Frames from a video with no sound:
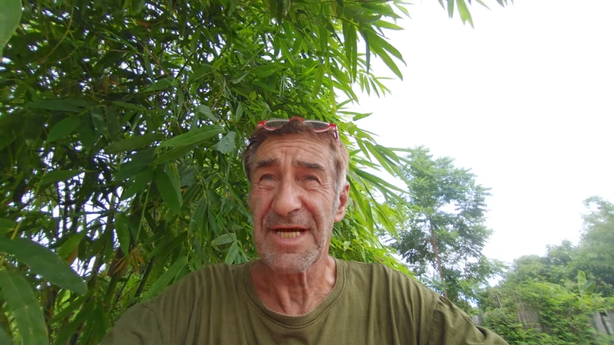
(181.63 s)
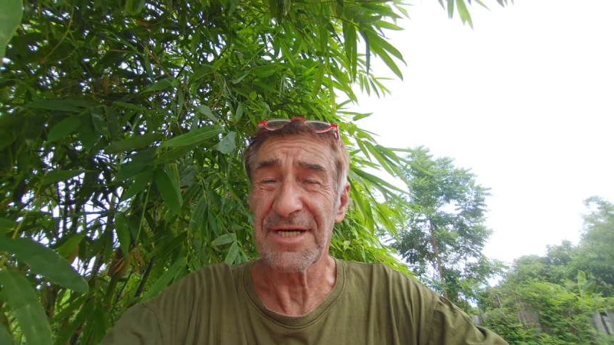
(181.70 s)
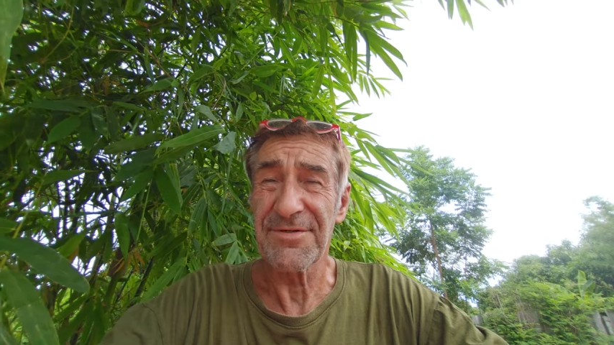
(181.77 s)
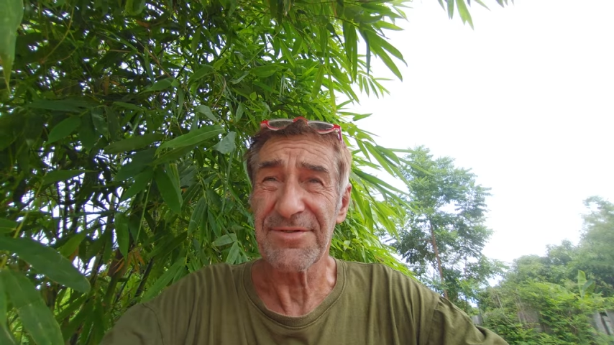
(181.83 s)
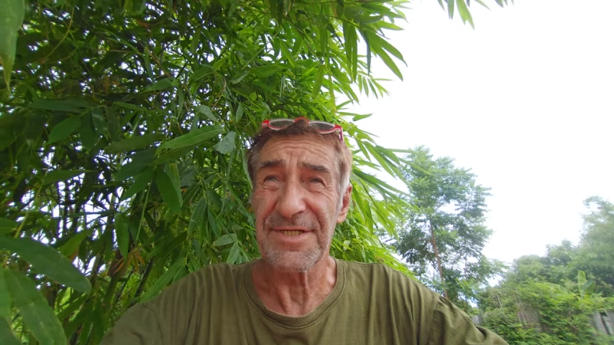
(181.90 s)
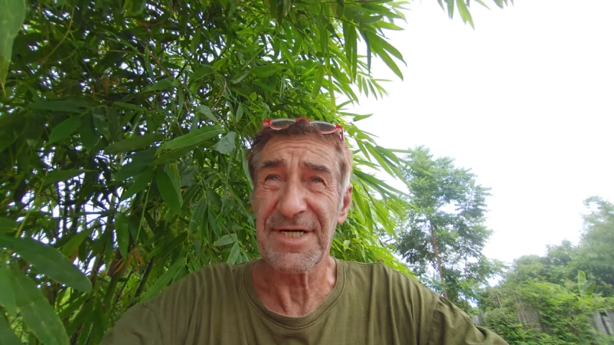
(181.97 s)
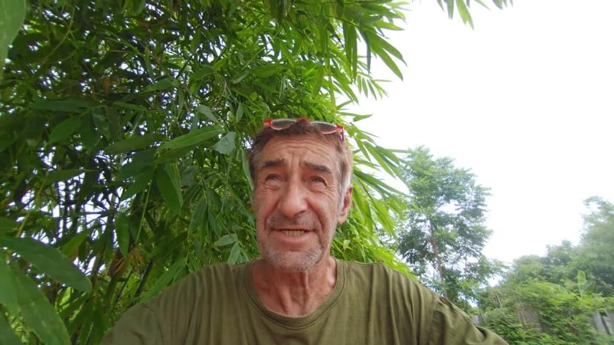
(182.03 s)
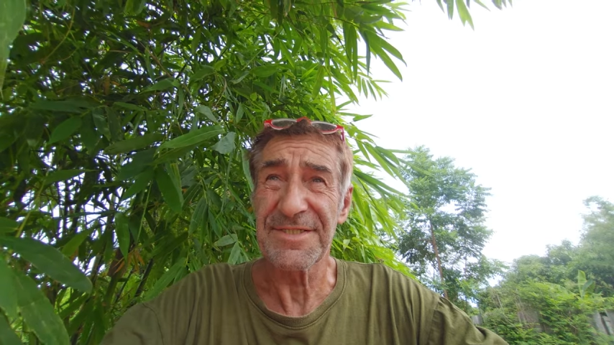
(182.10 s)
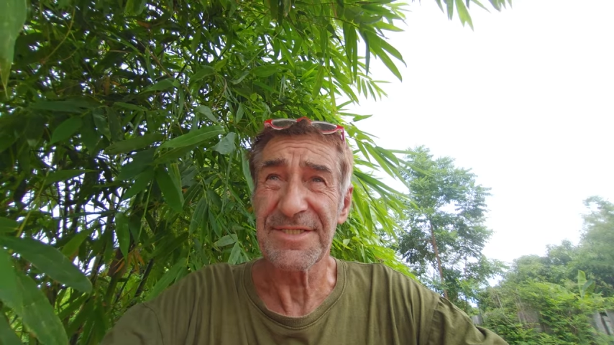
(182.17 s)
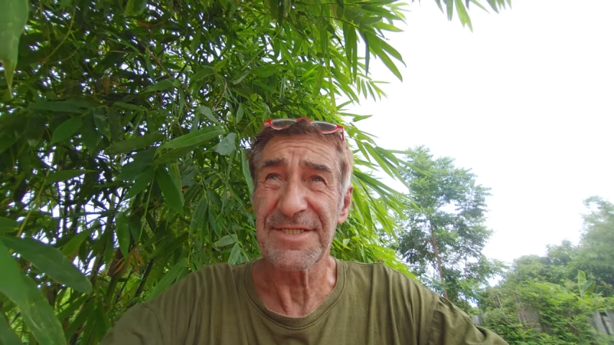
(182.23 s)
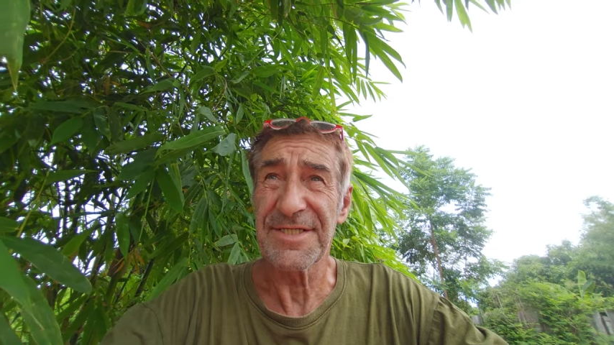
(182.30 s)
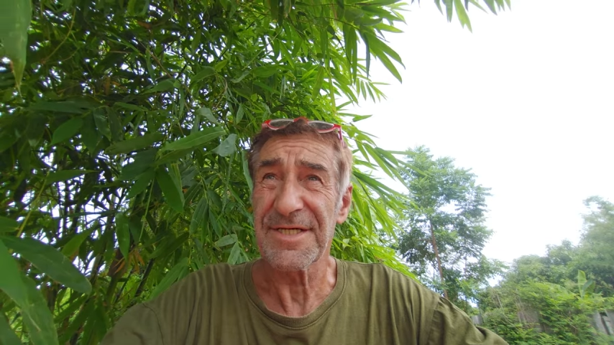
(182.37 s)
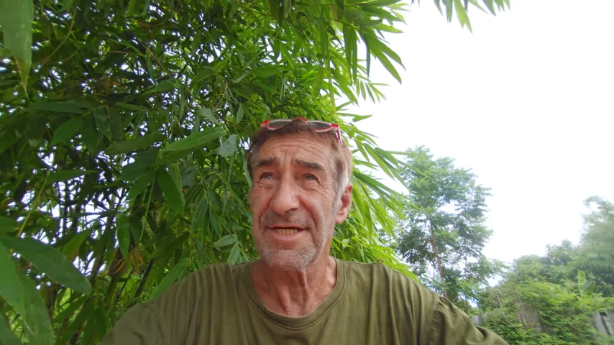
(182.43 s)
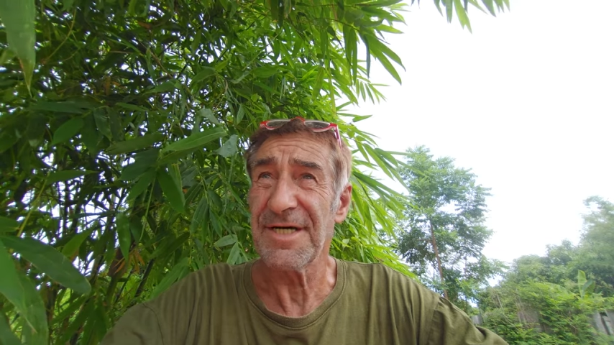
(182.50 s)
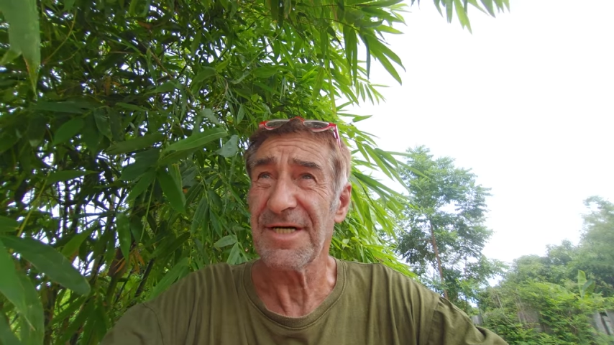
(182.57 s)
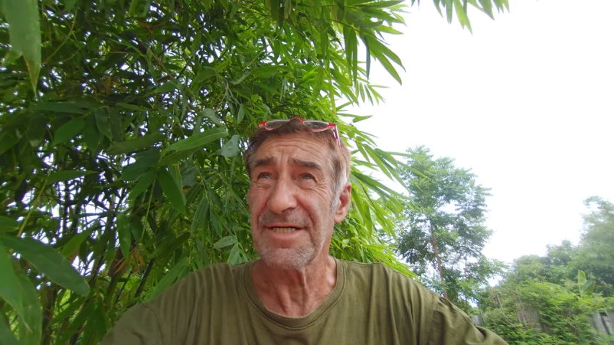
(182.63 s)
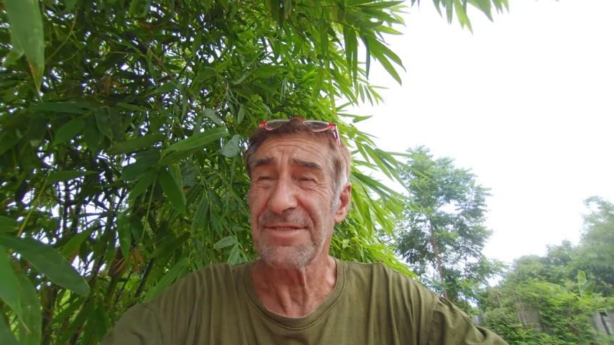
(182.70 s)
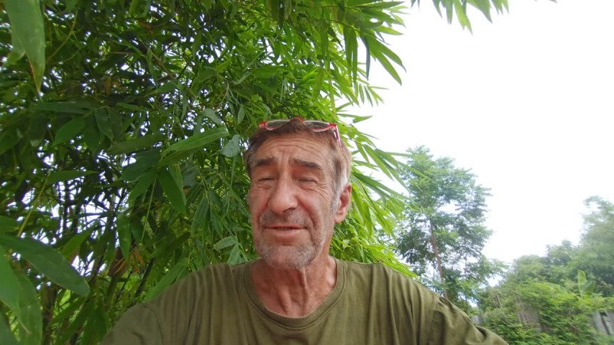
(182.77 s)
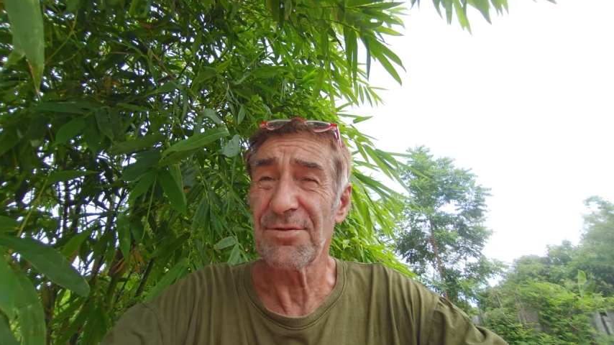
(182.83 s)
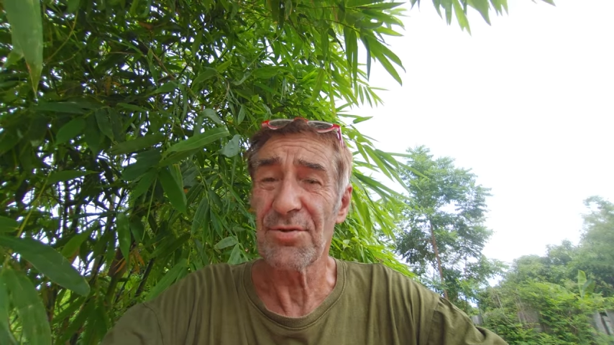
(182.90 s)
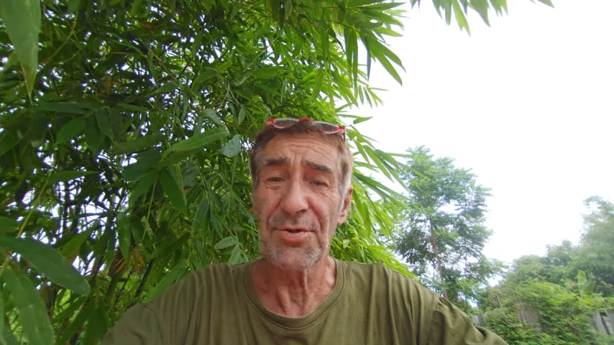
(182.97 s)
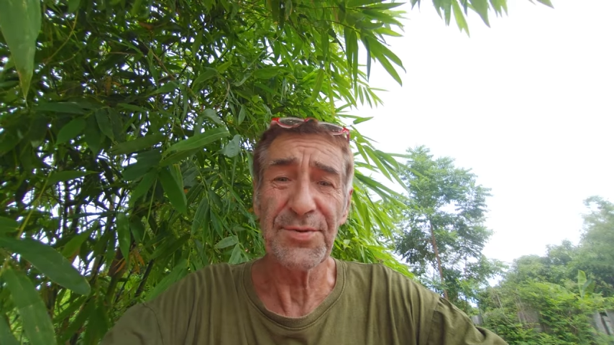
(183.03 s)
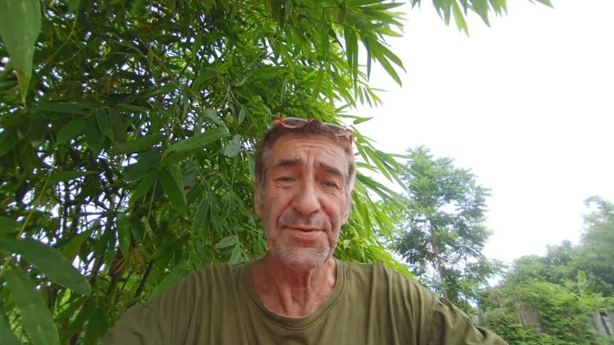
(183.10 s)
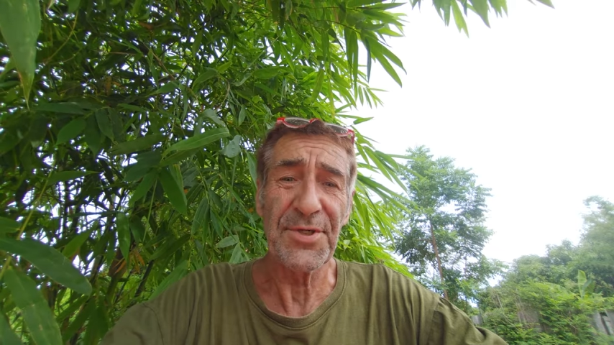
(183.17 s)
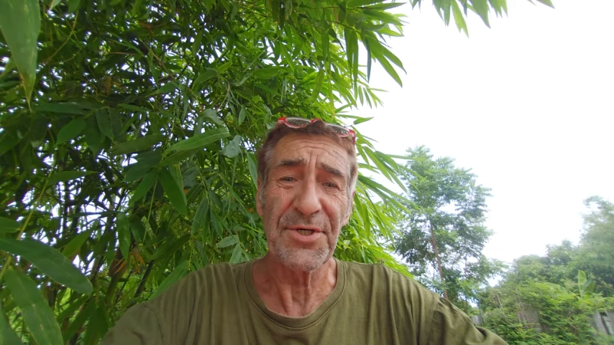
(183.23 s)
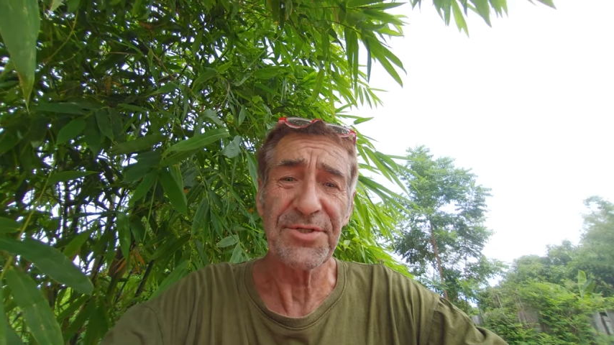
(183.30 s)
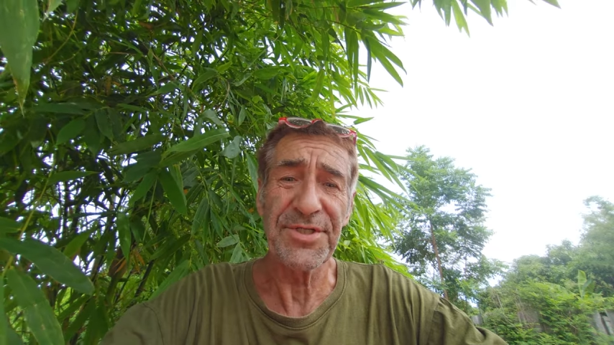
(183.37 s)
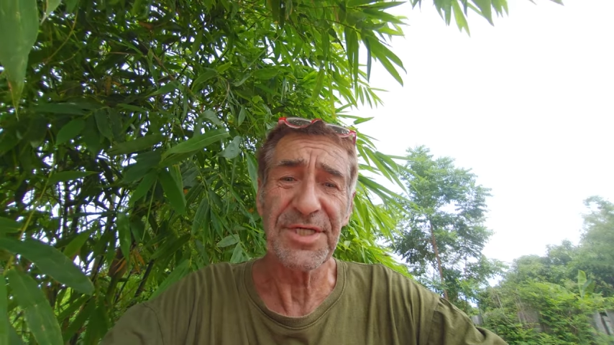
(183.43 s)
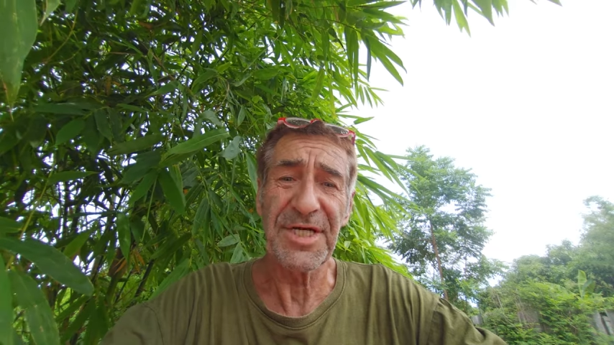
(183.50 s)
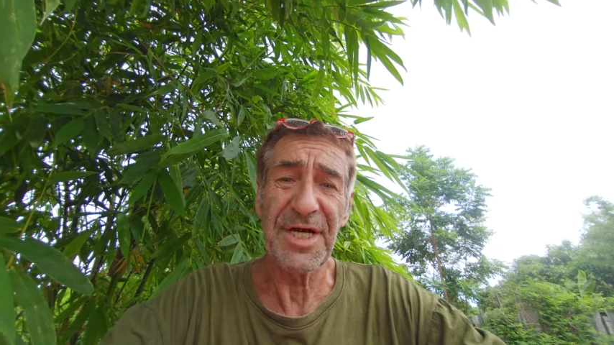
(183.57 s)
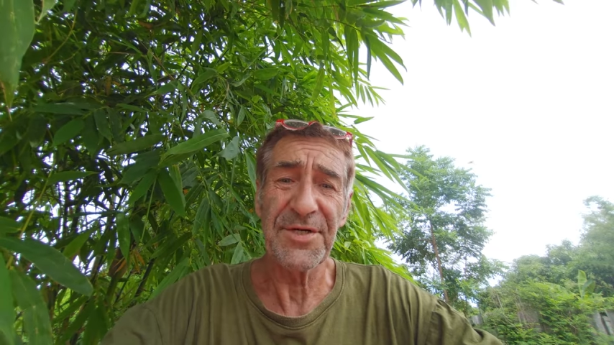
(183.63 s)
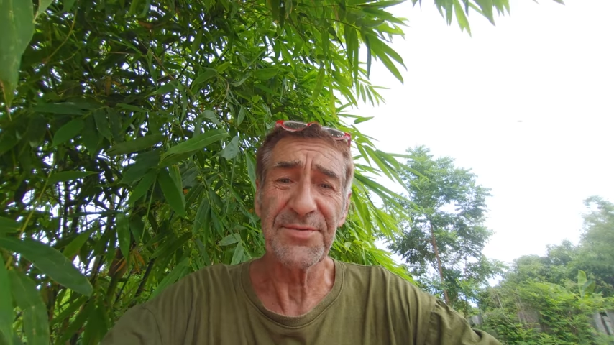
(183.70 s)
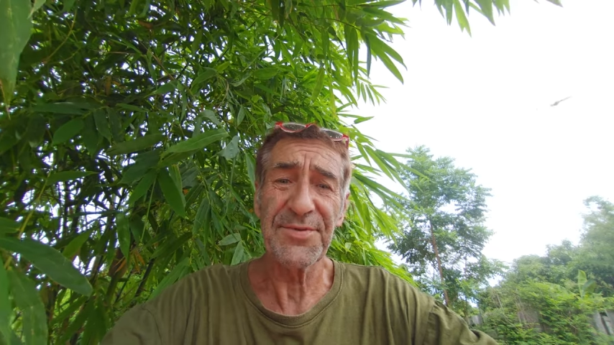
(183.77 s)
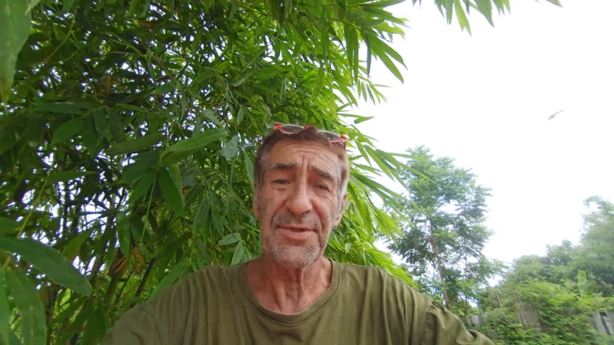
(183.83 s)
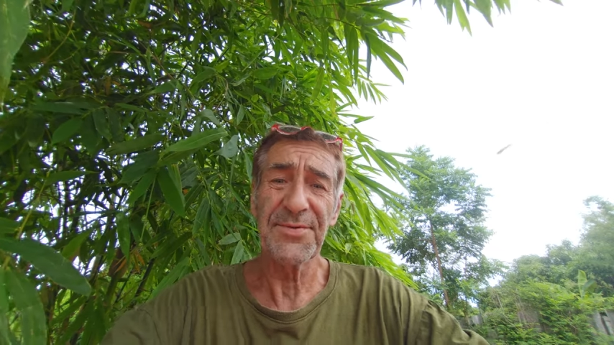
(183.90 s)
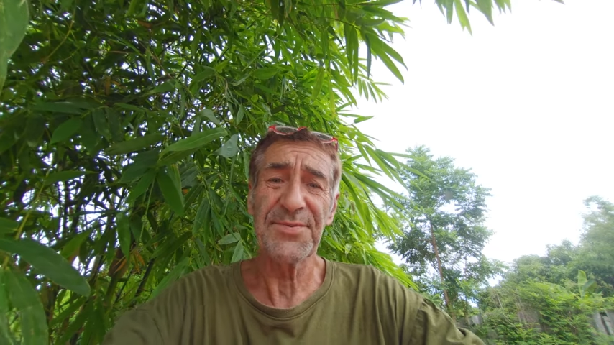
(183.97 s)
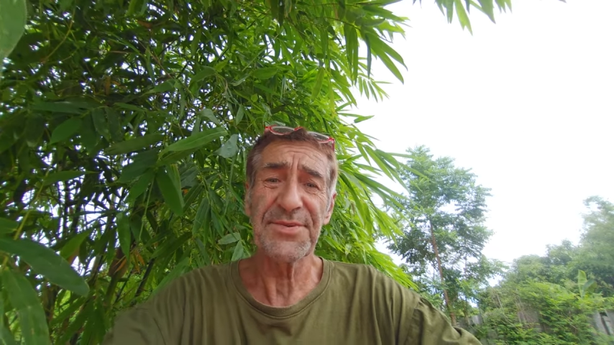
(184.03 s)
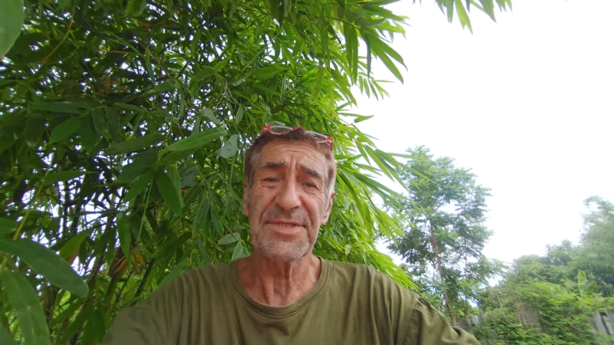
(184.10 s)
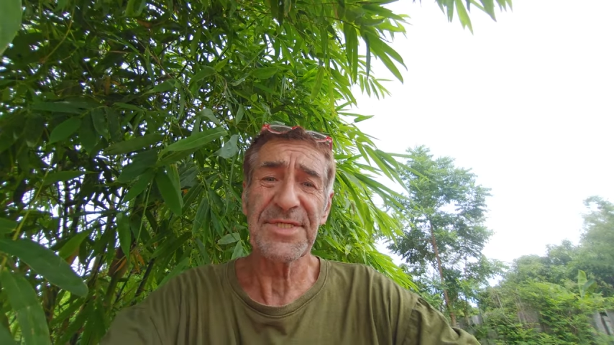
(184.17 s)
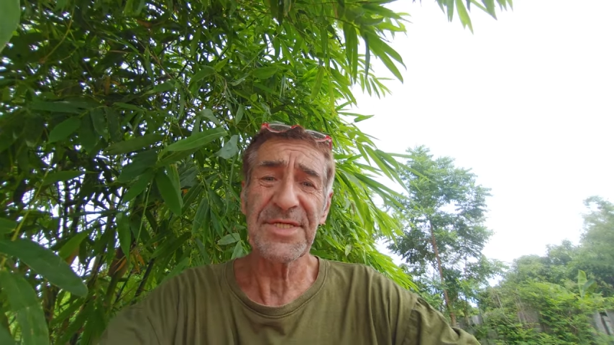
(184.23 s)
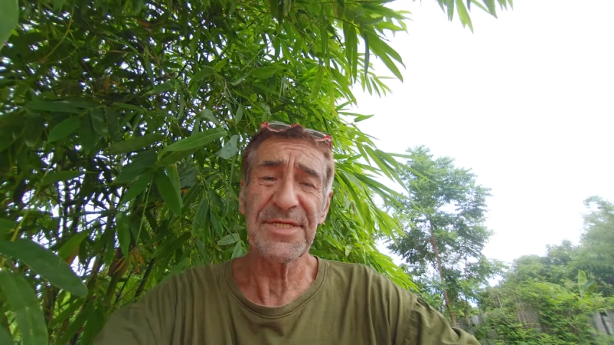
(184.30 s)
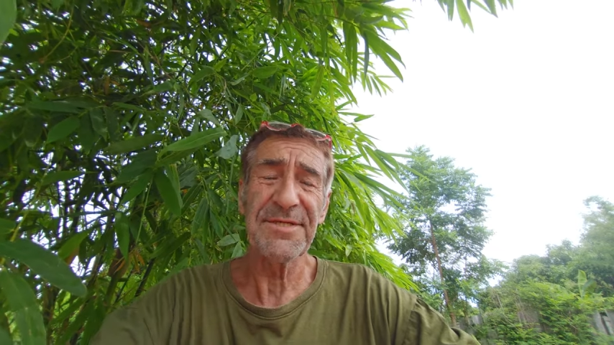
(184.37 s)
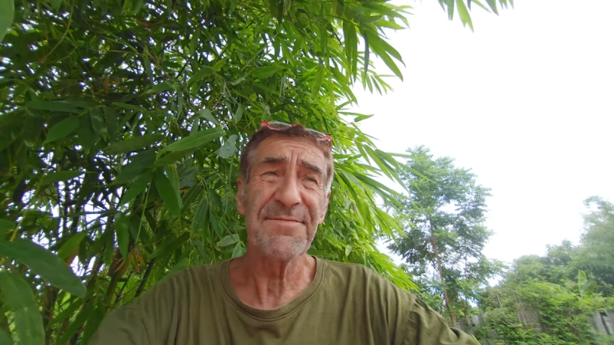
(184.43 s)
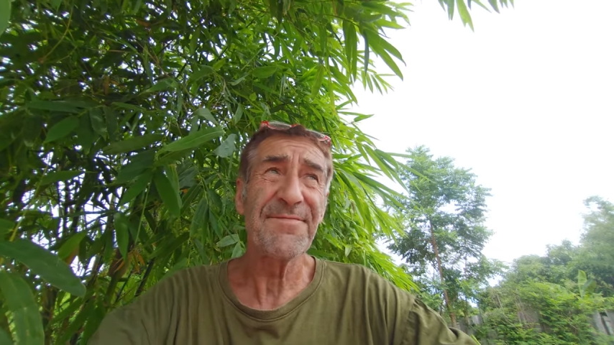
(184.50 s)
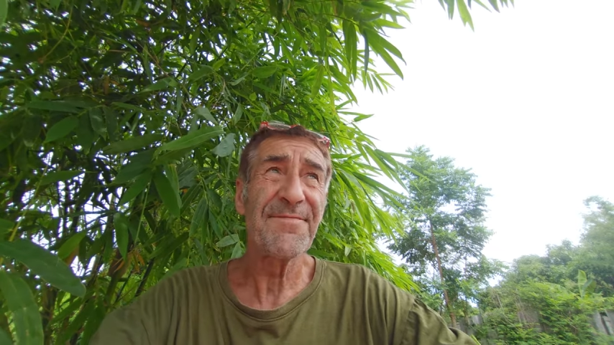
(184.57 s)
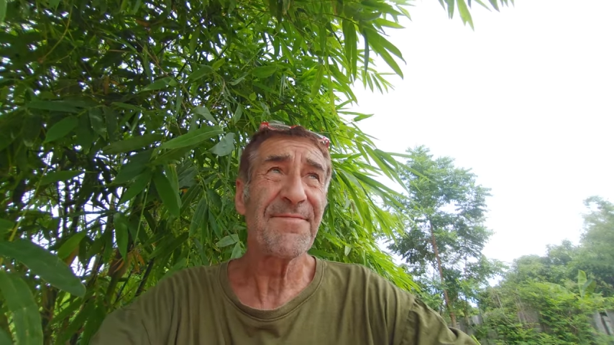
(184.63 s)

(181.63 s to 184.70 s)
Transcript: 38 Grad, Luftfeuchtigkeit 50.